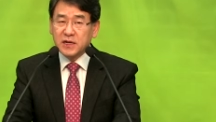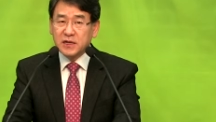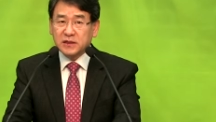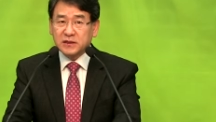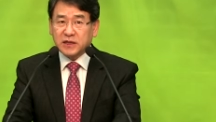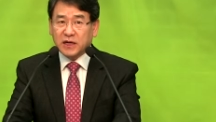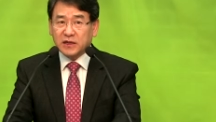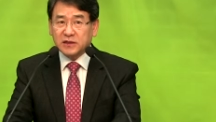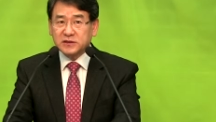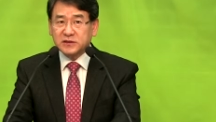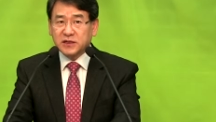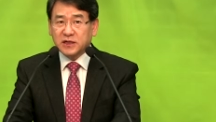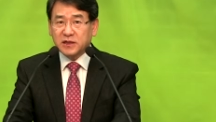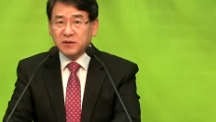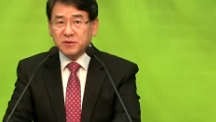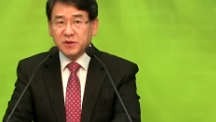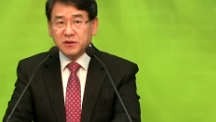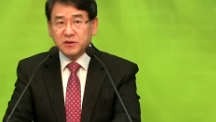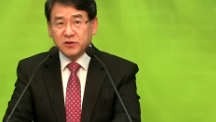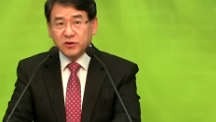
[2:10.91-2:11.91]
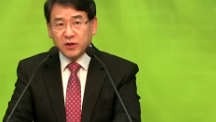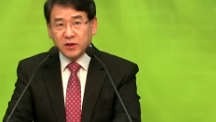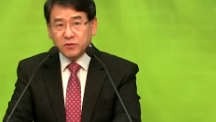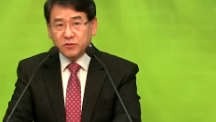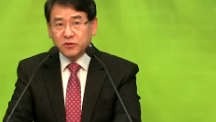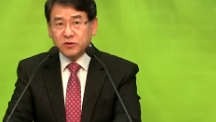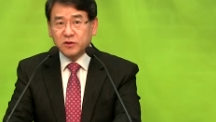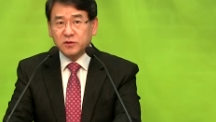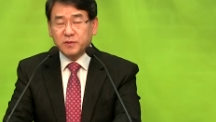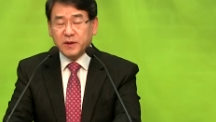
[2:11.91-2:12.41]
다른 사람의
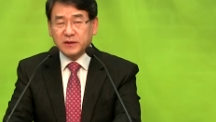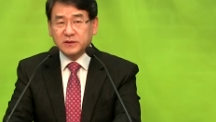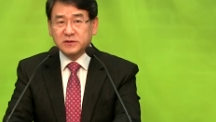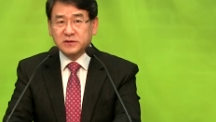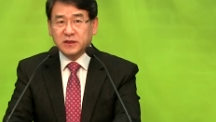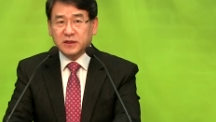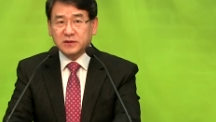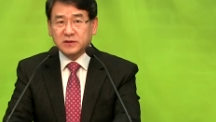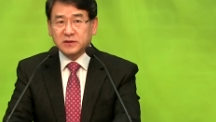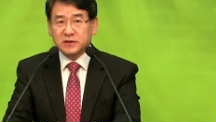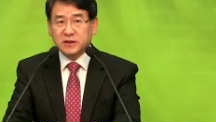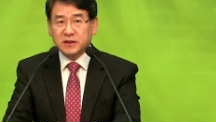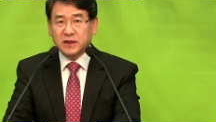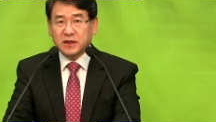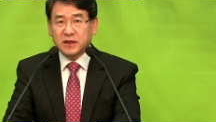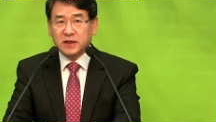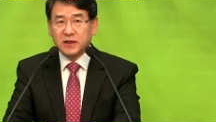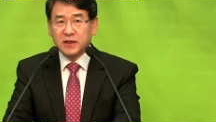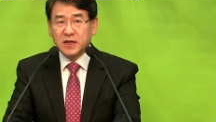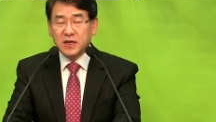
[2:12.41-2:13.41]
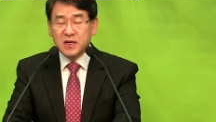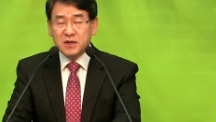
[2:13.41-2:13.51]
뇌물을 받는다든가